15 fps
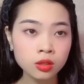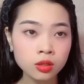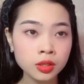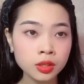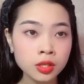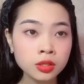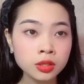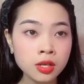
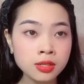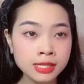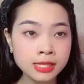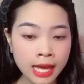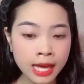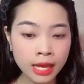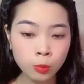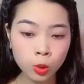Đức thở
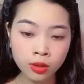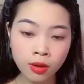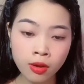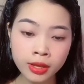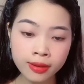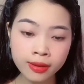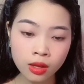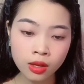dài một
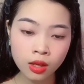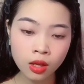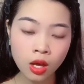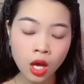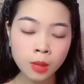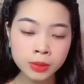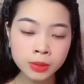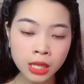hơi,
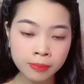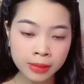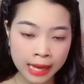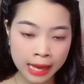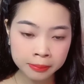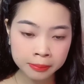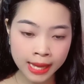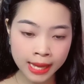âm thầm
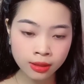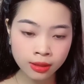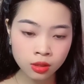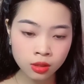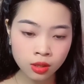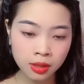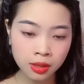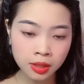cảm thán
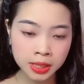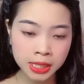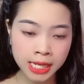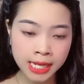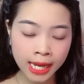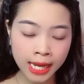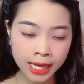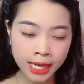
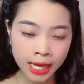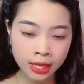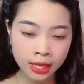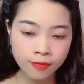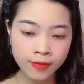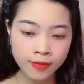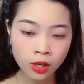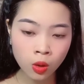Thấy anh
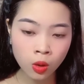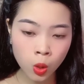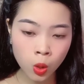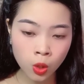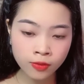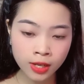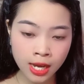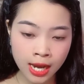ấy và có
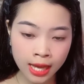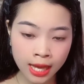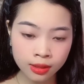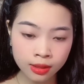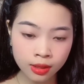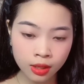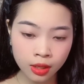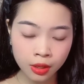lỗi với Lan
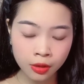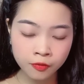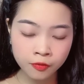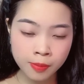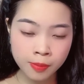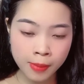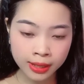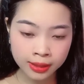
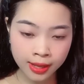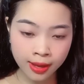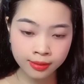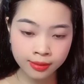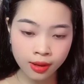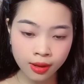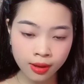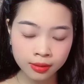vì bản
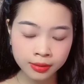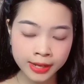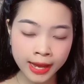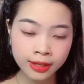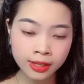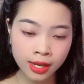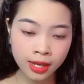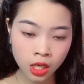thân
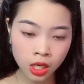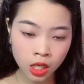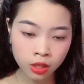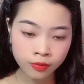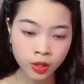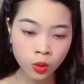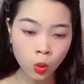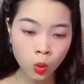đã nặng lời
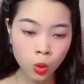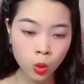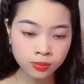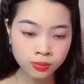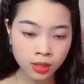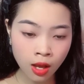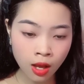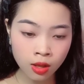với cô
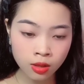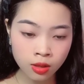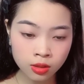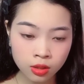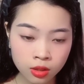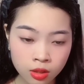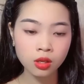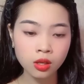lúc đó.
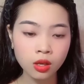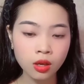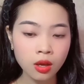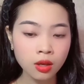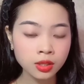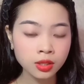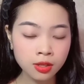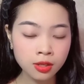
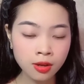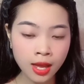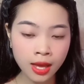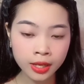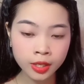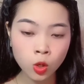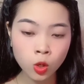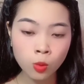Nhớ
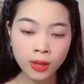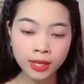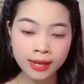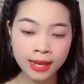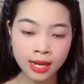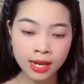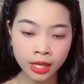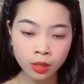lại đôi mắt
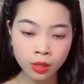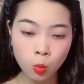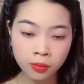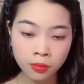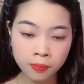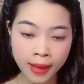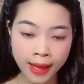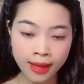đen láy
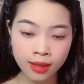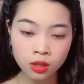buồn bã,